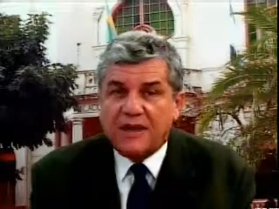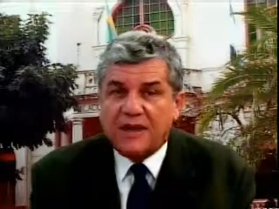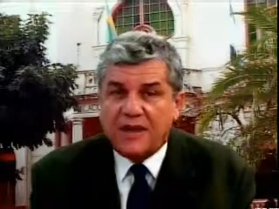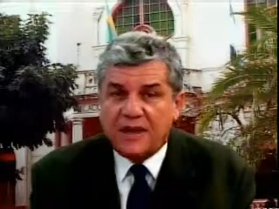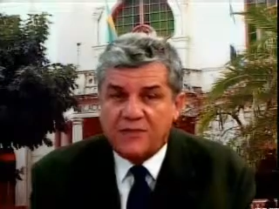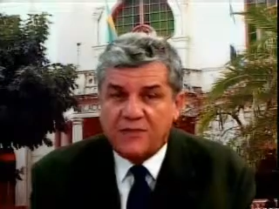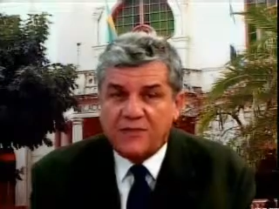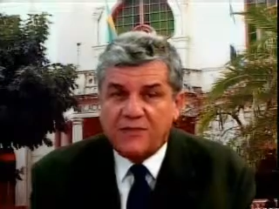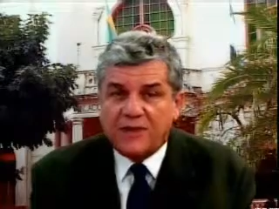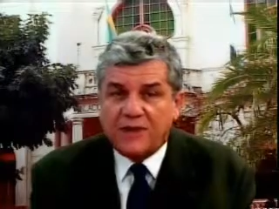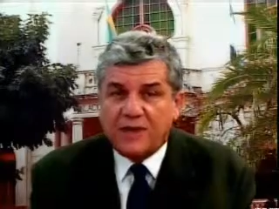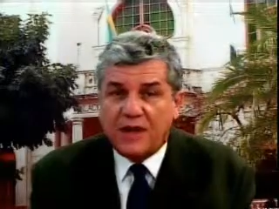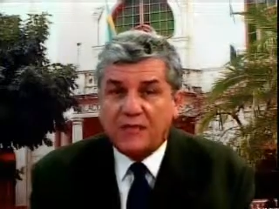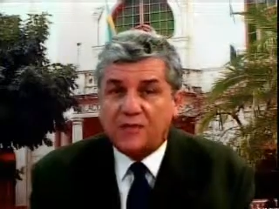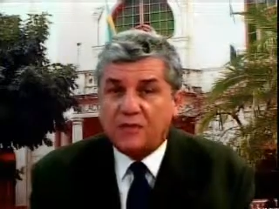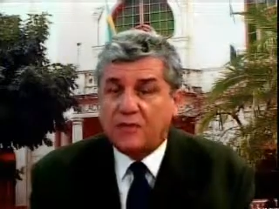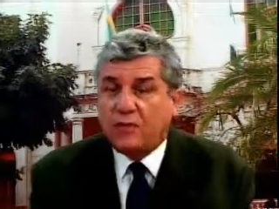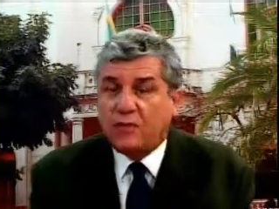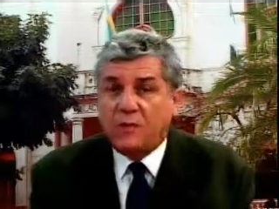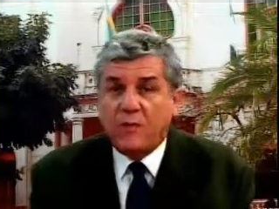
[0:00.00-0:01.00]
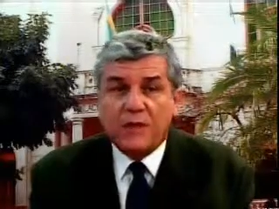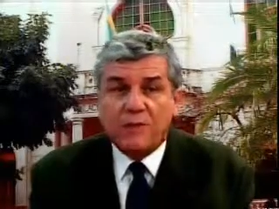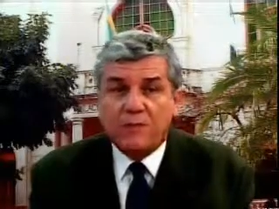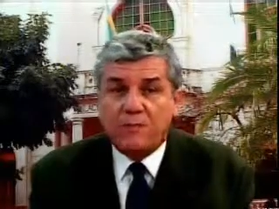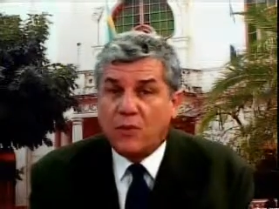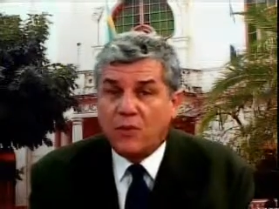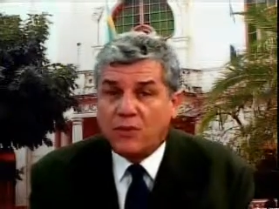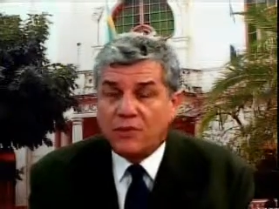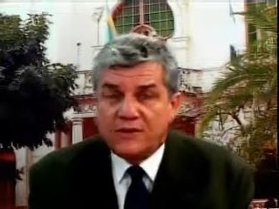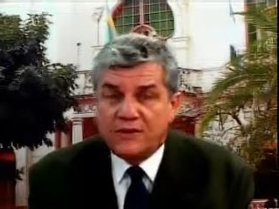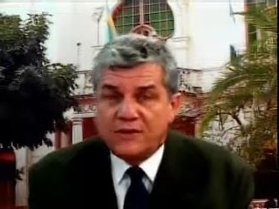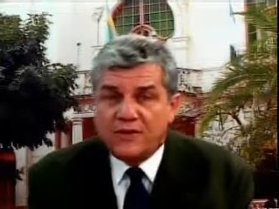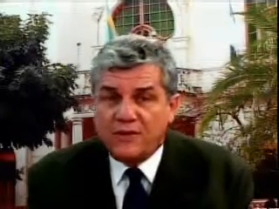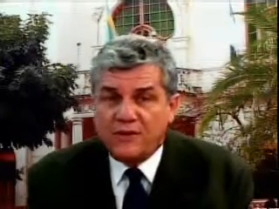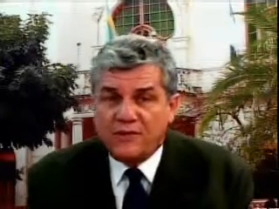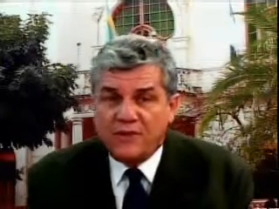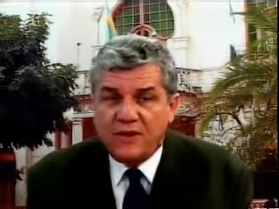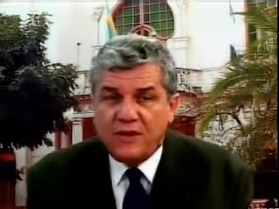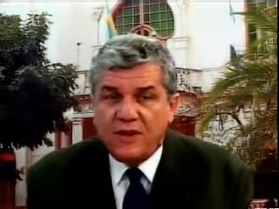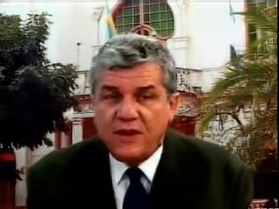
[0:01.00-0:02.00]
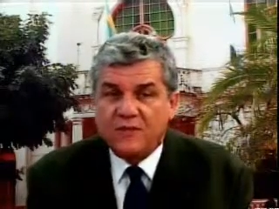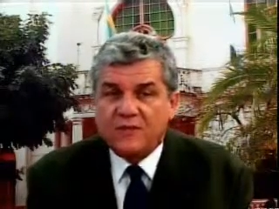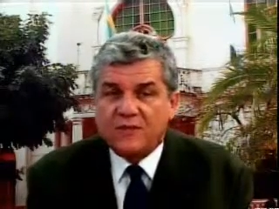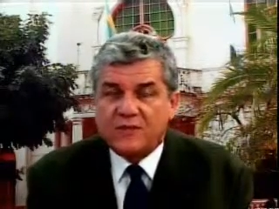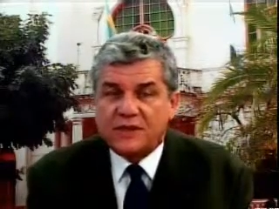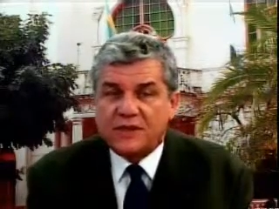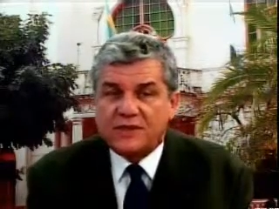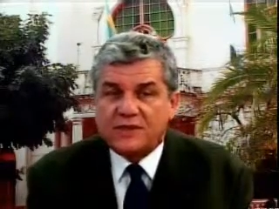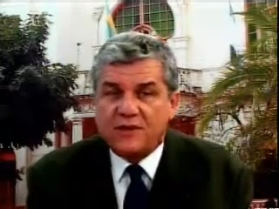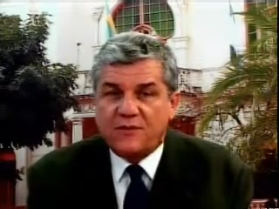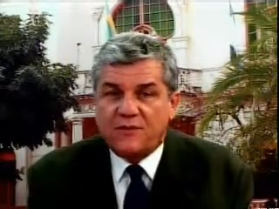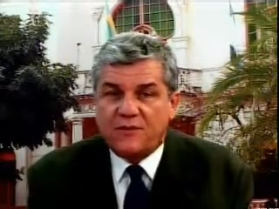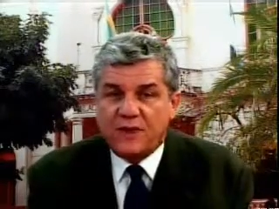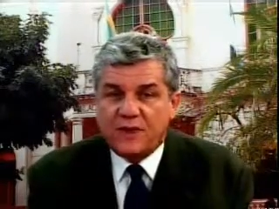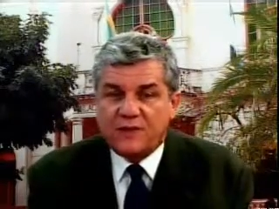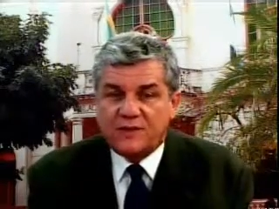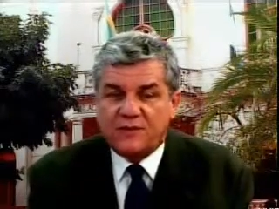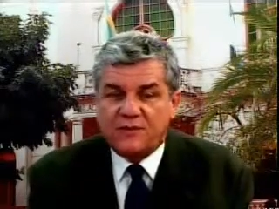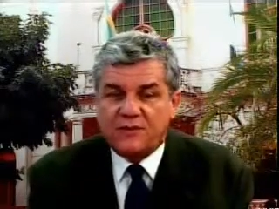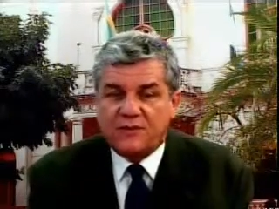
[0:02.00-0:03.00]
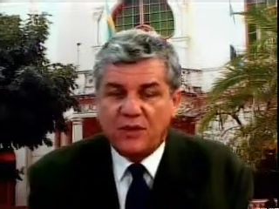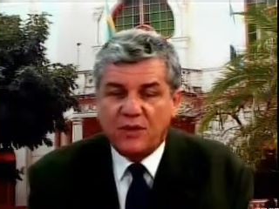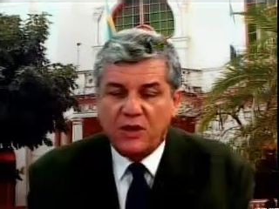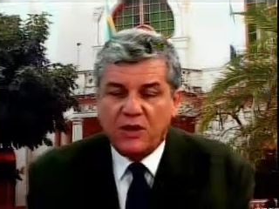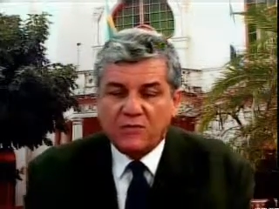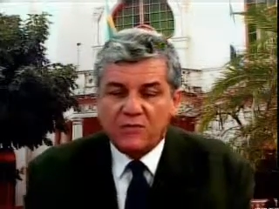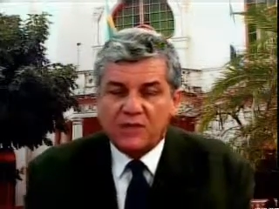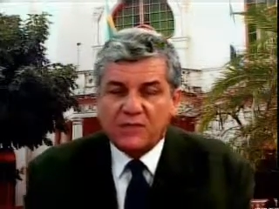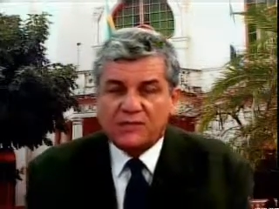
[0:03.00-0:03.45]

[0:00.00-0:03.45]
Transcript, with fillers: criatividade. Como é importante você ser flexível.